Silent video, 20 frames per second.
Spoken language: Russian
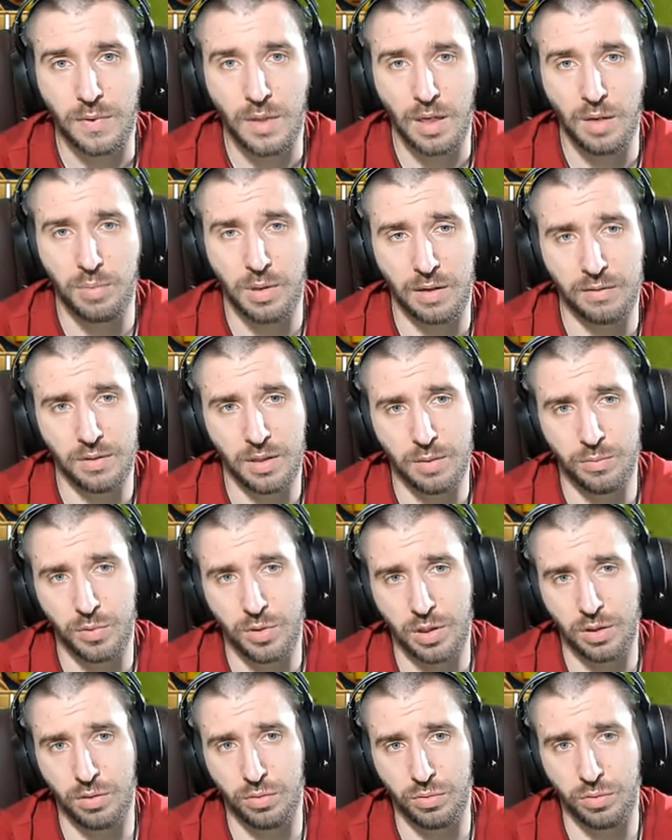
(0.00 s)
Правда, ему
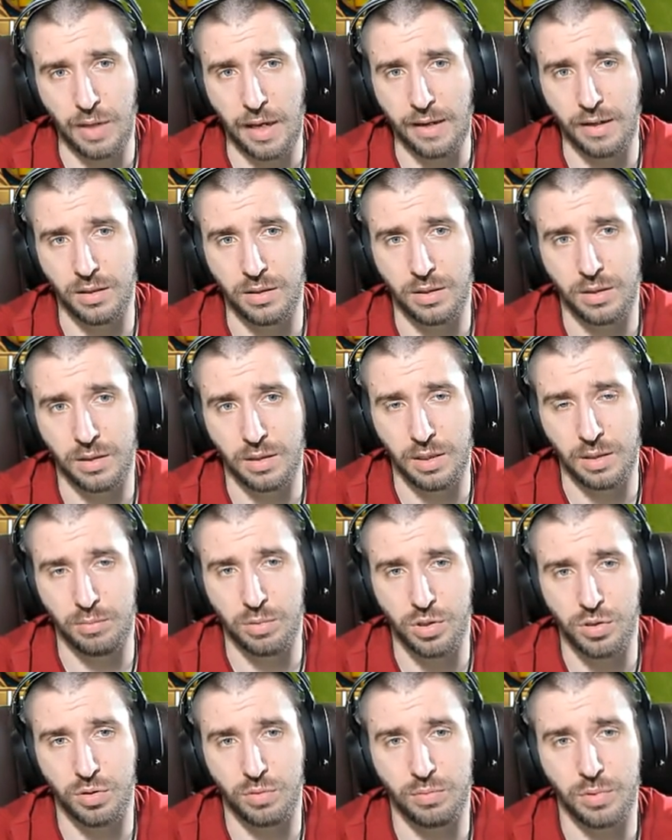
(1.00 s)
надо ударить, либо
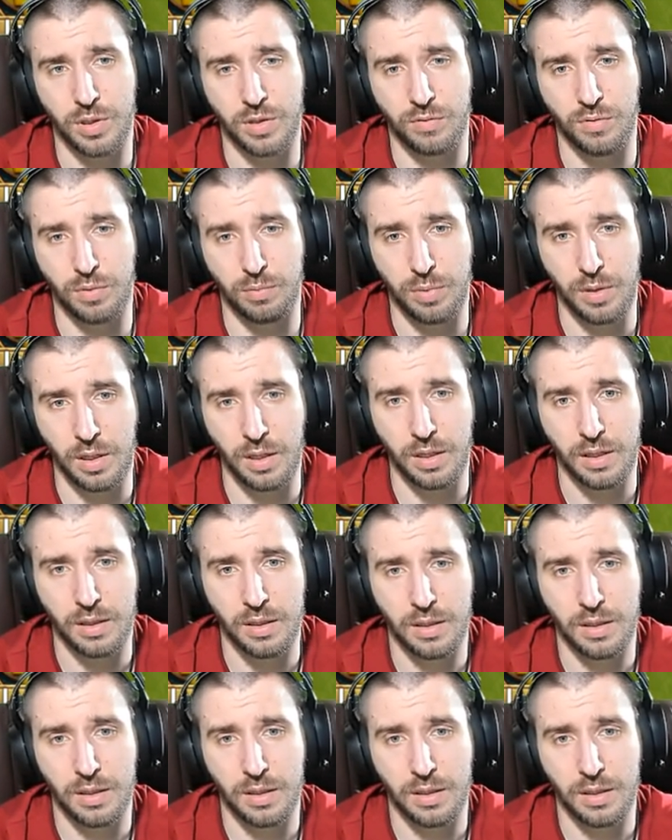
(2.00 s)
чтобы его били.